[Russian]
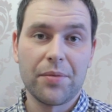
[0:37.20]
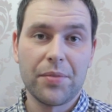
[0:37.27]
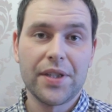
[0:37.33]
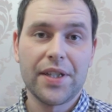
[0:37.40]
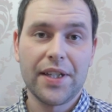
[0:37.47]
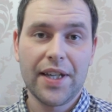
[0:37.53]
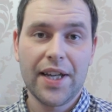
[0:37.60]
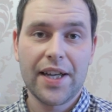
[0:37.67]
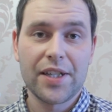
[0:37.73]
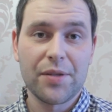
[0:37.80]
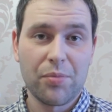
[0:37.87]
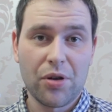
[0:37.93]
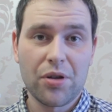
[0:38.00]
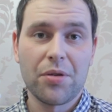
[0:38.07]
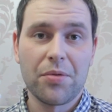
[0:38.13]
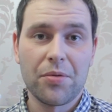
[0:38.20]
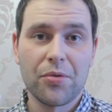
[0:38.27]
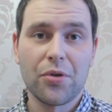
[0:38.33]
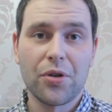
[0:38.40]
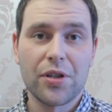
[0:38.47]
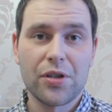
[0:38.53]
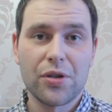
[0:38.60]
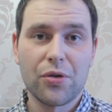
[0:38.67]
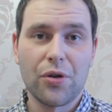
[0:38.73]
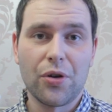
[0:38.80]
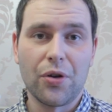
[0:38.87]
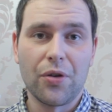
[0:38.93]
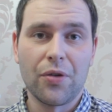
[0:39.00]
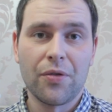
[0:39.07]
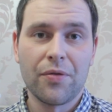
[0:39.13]
от бытия и вспомним немного
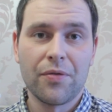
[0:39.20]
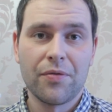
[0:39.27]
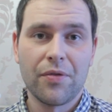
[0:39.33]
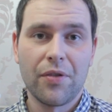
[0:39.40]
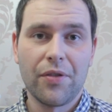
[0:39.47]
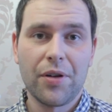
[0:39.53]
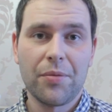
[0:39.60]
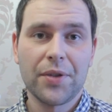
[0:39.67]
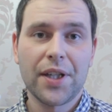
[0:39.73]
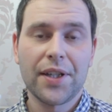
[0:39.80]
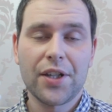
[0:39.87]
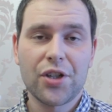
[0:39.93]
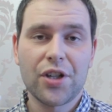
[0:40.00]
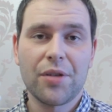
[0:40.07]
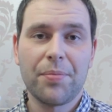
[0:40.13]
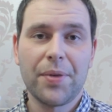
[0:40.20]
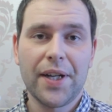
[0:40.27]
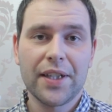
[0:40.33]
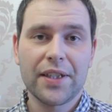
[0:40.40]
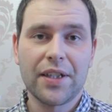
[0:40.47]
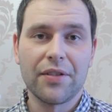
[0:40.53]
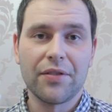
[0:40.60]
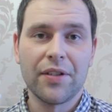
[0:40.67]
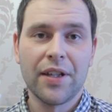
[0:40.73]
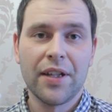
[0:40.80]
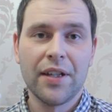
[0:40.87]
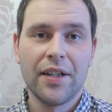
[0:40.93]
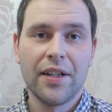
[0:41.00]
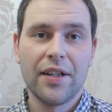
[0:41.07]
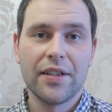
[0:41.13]
историю. Во времена наших предков
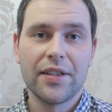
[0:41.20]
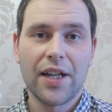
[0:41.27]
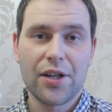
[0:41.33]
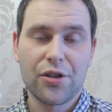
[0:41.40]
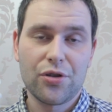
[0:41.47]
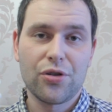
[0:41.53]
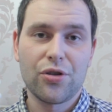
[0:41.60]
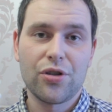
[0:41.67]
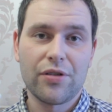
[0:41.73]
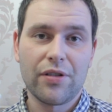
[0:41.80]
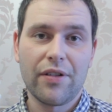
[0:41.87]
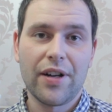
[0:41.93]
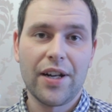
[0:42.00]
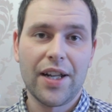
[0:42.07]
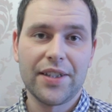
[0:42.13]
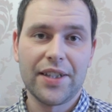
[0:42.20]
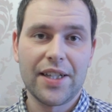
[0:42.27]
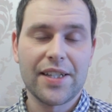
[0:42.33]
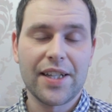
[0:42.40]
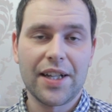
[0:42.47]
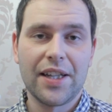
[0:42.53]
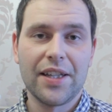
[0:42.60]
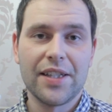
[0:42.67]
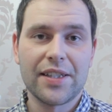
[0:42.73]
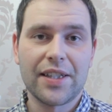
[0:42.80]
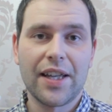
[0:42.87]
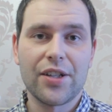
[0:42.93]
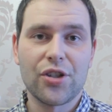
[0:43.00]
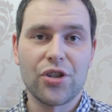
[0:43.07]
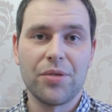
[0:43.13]
также существовали отрицательные
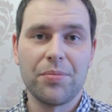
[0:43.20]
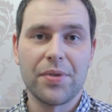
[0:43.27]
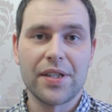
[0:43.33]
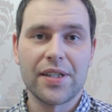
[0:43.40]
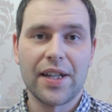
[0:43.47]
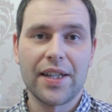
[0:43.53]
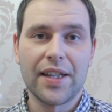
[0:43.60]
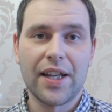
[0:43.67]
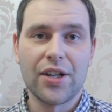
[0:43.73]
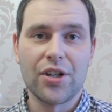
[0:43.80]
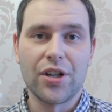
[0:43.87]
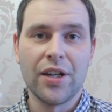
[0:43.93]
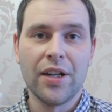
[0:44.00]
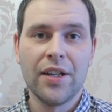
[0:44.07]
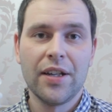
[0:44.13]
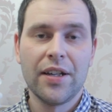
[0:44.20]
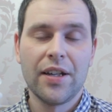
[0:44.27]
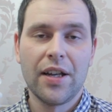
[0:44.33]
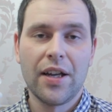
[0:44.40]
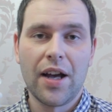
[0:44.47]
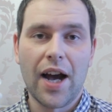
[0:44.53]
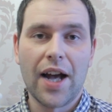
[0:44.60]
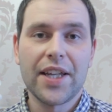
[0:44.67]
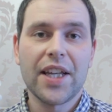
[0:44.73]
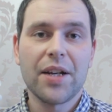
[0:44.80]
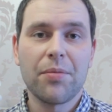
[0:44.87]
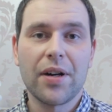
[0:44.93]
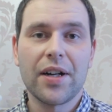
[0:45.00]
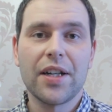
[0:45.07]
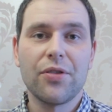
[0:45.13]
сказочные персонажи. О них
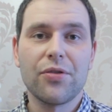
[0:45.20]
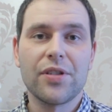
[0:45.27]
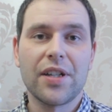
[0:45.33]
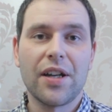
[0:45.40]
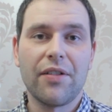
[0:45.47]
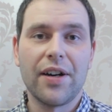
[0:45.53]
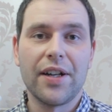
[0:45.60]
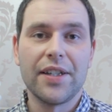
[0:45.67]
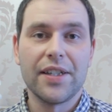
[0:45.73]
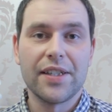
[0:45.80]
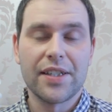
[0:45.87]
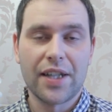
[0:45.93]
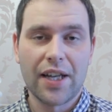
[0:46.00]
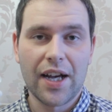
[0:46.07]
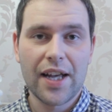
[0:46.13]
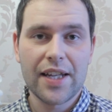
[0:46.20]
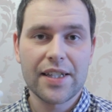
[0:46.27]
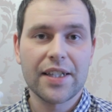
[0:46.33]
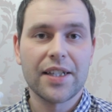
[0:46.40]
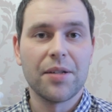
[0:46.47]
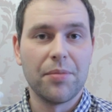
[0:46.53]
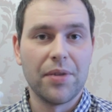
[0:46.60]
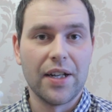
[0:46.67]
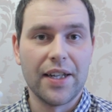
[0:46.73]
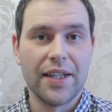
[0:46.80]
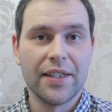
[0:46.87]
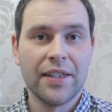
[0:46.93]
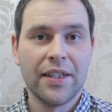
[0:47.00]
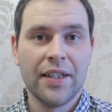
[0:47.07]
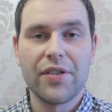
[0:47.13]
могли узнавать и сказок, и
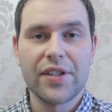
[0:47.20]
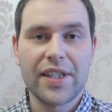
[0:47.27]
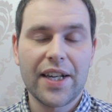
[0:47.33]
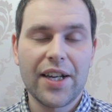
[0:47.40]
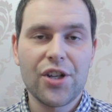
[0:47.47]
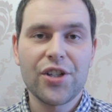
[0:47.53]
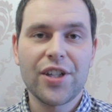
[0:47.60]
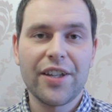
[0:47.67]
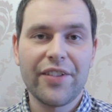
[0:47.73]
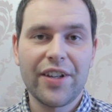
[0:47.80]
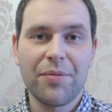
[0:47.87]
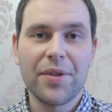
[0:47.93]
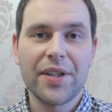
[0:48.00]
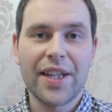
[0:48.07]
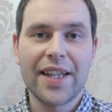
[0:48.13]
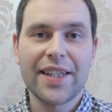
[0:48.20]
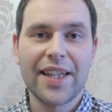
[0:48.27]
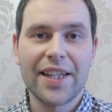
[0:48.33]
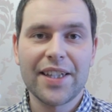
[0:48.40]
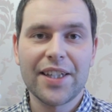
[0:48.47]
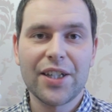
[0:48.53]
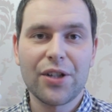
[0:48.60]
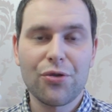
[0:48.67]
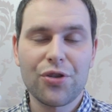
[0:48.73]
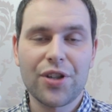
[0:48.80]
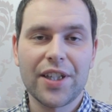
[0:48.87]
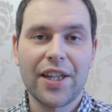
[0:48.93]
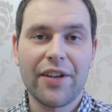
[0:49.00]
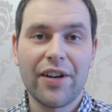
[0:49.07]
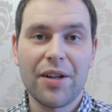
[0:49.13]
блин. В исторические времена данные игрушки
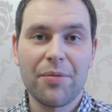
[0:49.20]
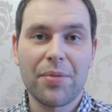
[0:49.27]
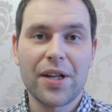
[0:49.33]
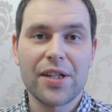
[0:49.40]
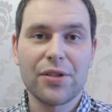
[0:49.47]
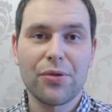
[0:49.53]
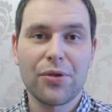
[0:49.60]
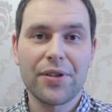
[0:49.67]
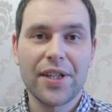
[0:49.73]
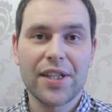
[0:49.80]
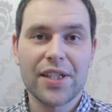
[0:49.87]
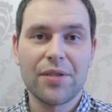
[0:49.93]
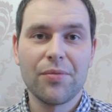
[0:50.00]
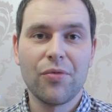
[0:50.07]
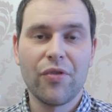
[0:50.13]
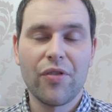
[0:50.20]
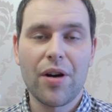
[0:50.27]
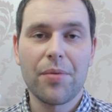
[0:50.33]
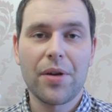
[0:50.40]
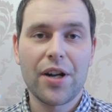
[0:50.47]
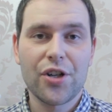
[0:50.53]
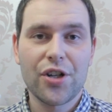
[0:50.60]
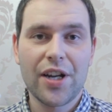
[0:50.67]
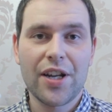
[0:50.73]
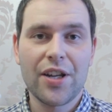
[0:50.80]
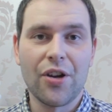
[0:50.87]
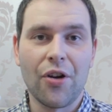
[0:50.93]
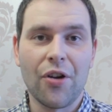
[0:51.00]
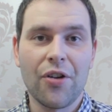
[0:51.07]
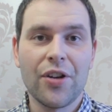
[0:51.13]
давали простор детскому
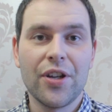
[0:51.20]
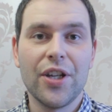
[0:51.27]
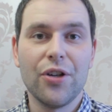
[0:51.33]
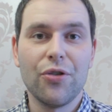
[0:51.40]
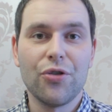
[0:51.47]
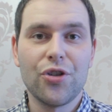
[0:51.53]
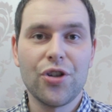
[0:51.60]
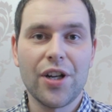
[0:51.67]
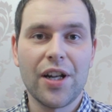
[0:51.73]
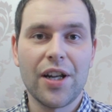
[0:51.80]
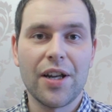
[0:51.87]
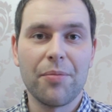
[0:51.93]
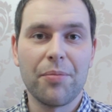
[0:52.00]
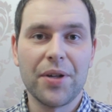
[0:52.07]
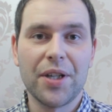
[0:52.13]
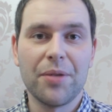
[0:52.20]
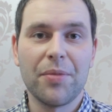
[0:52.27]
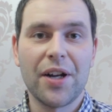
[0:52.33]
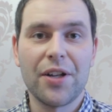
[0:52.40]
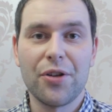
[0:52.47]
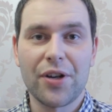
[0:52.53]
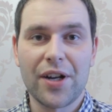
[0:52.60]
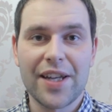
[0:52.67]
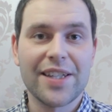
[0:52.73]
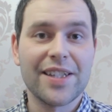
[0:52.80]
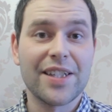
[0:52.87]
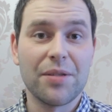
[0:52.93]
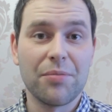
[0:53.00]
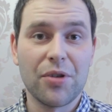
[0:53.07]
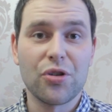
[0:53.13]
воображению и учили пониманию
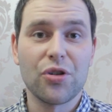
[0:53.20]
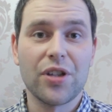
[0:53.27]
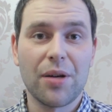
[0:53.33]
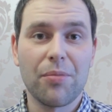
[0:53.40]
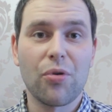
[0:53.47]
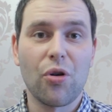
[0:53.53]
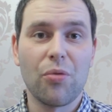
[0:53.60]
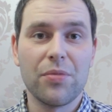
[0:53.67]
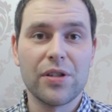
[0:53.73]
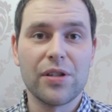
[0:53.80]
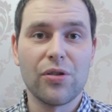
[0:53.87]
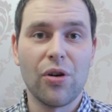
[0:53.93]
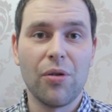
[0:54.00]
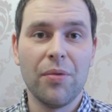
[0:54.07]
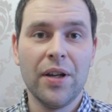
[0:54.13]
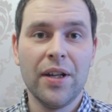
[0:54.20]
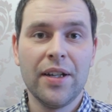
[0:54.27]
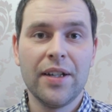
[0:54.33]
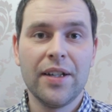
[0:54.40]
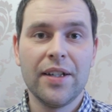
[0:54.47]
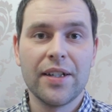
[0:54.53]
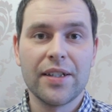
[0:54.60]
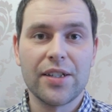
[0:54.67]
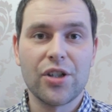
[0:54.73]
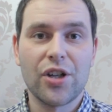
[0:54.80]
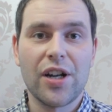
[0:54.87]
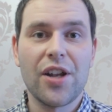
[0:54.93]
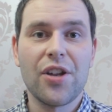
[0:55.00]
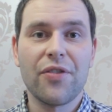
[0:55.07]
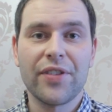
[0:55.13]
разницы между добром и злом. К
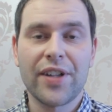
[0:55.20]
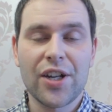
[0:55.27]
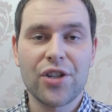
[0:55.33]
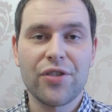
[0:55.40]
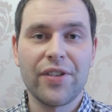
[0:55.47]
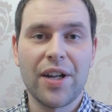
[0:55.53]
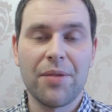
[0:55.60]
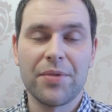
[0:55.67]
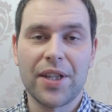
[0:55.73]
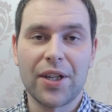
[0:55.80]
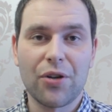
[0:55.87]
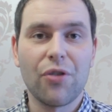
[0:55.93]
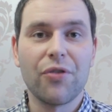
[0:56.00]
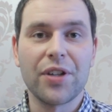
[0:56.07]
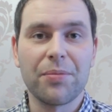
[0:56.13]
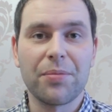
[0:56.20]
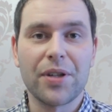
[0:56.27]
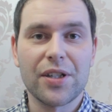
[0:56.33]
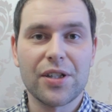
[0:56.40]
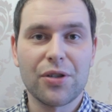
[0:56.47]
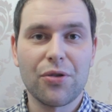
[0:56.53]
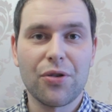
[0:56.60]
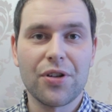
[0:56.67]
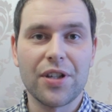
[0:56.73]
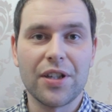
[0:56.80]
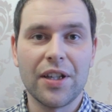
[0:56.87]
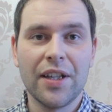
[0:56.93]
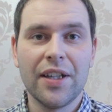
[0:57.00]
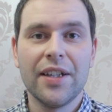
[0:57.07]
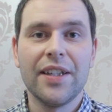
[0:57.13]
сожалению, в наше время такого не происходит,
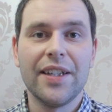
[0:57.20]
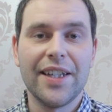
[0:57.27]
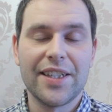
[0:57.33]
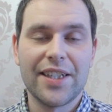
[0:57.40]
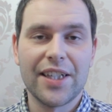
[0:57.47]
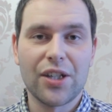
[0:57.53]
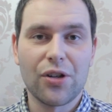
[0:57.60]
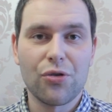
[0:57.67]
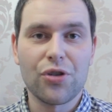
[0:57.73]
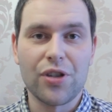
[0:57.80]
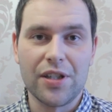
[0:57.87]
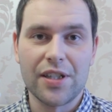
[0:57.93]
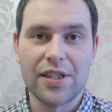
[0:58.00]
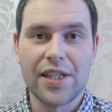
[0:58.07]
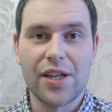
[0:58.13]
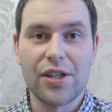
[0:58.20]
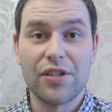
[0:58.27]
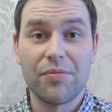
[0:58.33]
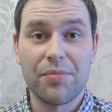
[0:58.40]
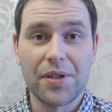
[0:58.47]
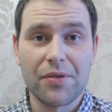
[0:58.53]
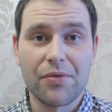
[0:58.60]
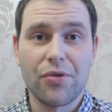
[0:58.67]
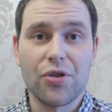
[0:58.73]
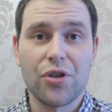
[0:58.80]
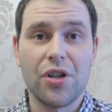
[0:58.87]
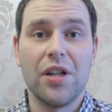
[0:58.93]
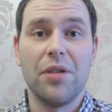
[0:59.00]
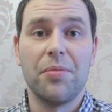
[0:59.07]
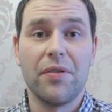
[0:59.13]
и эти игрушки создаются в первую
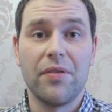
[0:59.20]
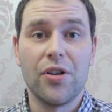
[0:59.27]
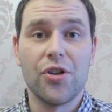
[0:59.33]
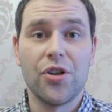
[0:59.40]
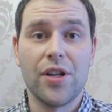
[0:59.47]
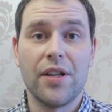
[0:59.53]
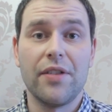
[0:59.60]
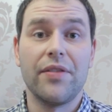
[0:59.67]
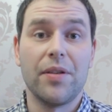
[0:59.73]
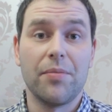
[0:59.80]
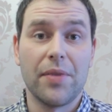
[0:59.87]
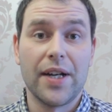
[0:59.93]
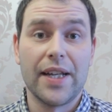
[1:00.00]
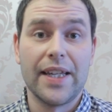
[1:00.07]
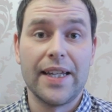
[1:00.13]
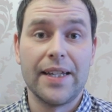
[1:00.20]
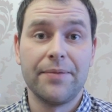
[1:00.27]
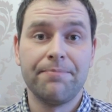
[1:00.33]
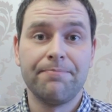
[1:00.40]
очередь для привлечения внимания.